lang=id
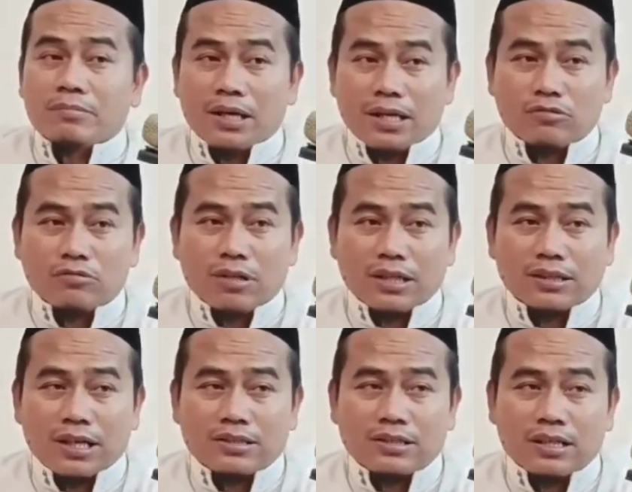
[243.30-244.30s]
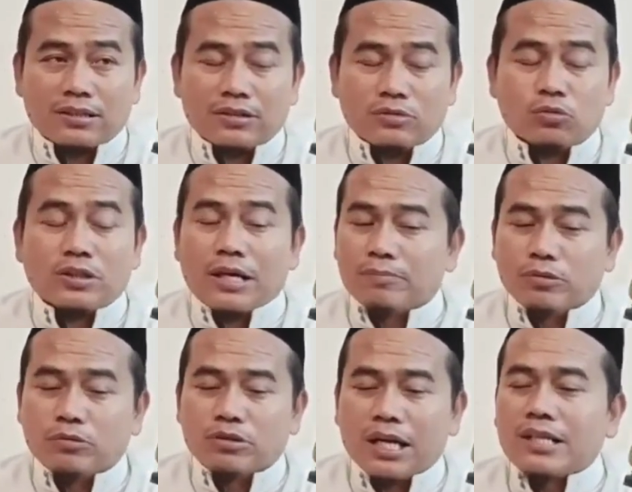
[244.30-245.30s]
melakukan transaksi utang
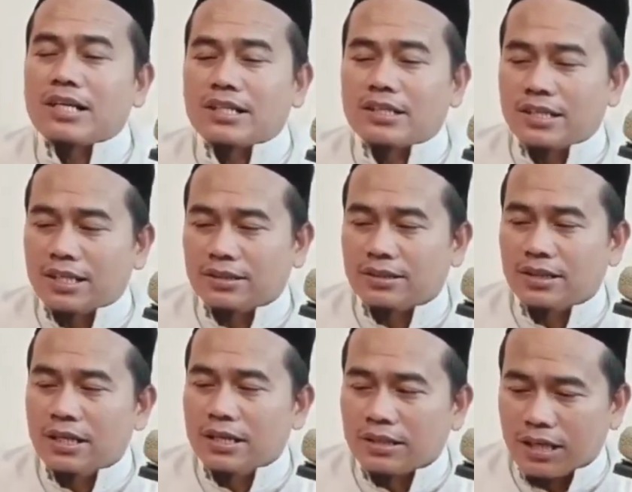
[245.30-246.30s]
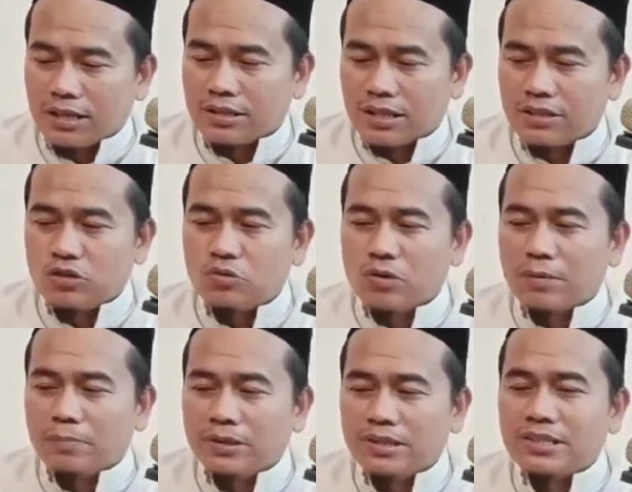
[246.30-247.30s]
piutang catat, transaksi
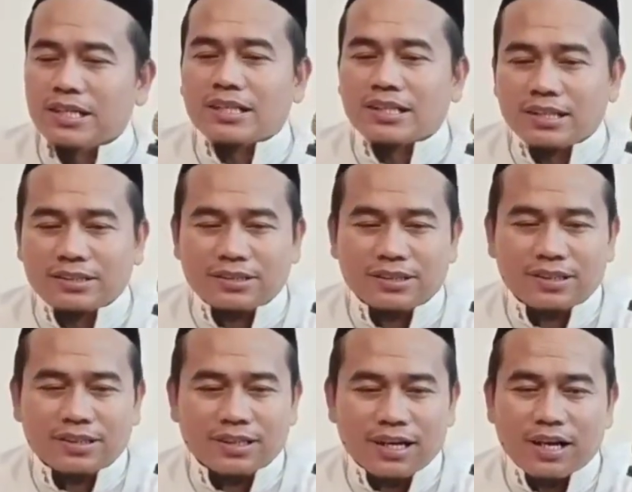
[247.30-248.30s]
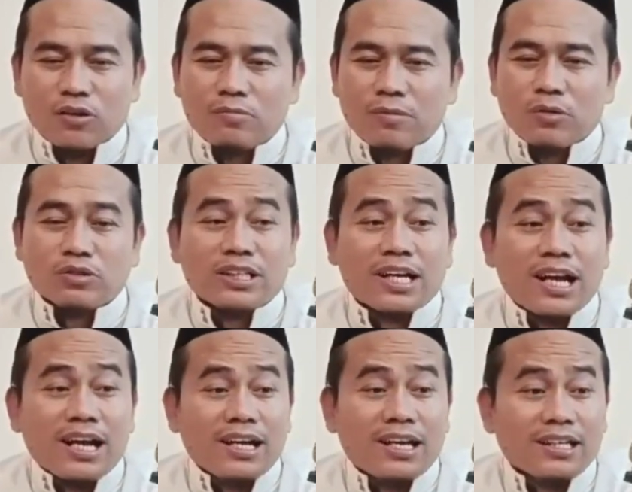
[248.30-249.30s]
jual beli catat, kalau mau
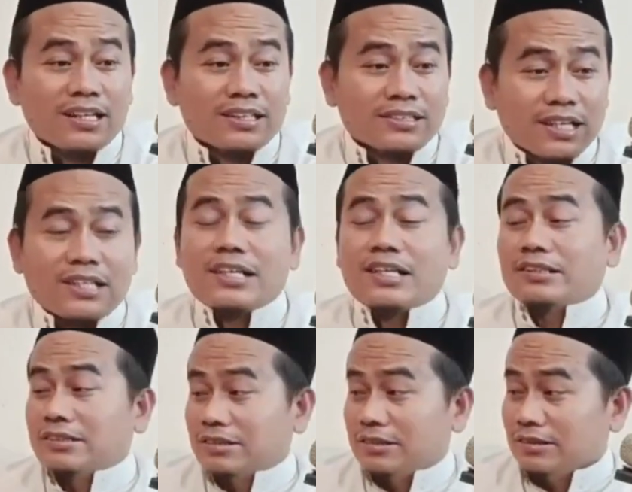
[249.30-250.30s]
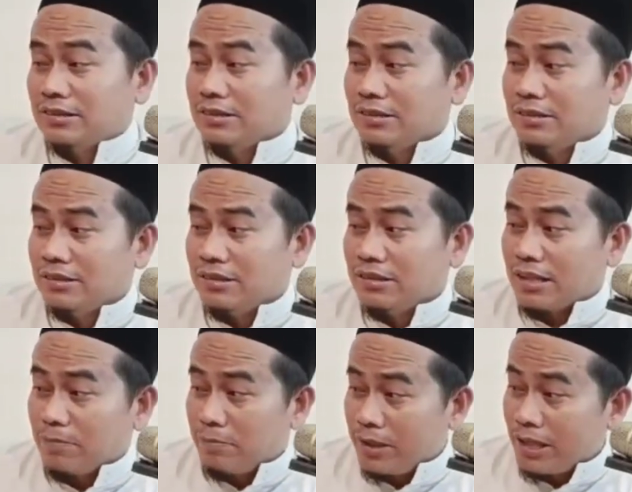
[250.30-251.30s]
nikah catat. Nek
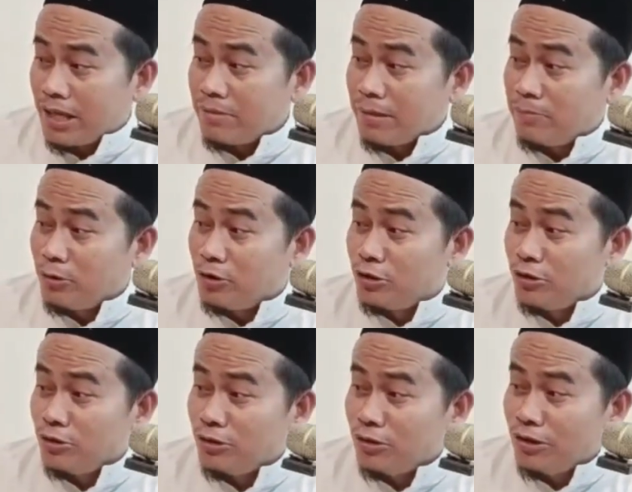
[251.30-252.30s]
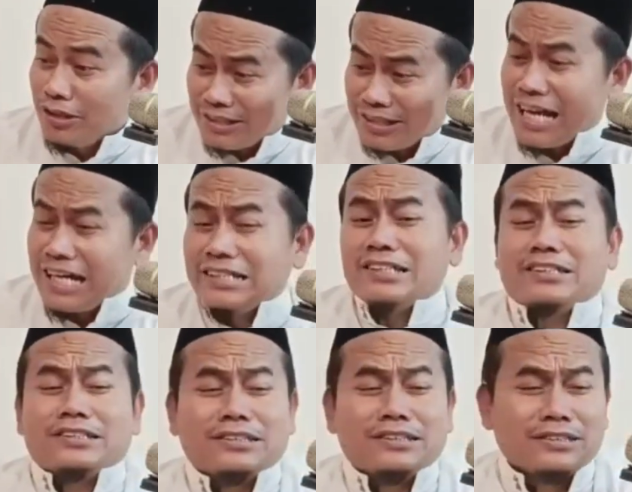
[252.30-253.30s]
kepingin nambah bojo catat.
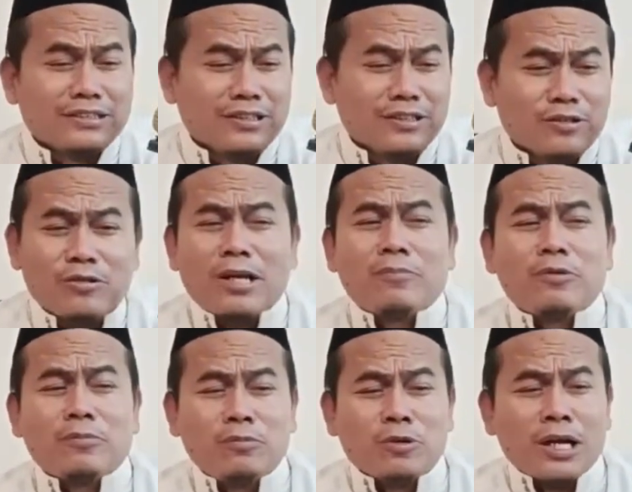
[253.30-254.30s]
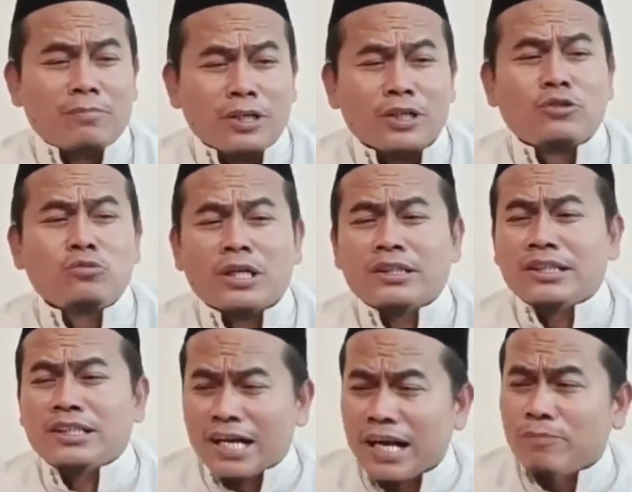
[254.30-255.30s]
Orang popo nambah dua
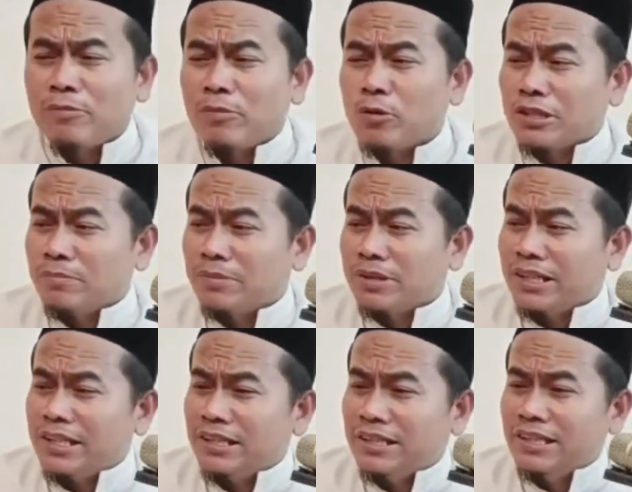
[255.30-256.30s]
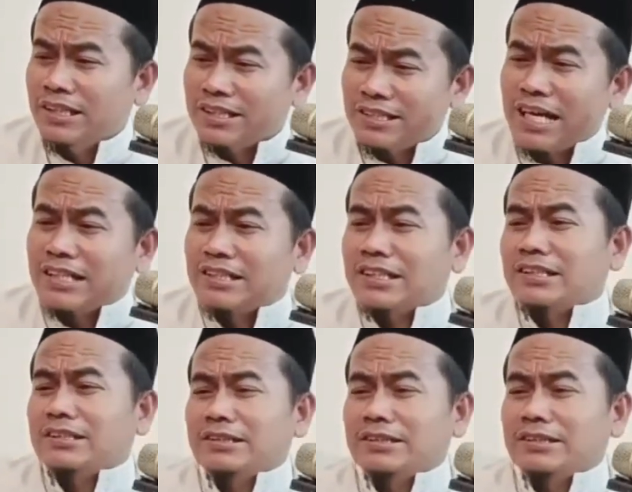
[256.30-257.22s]
tiga gak popo sing penting catat.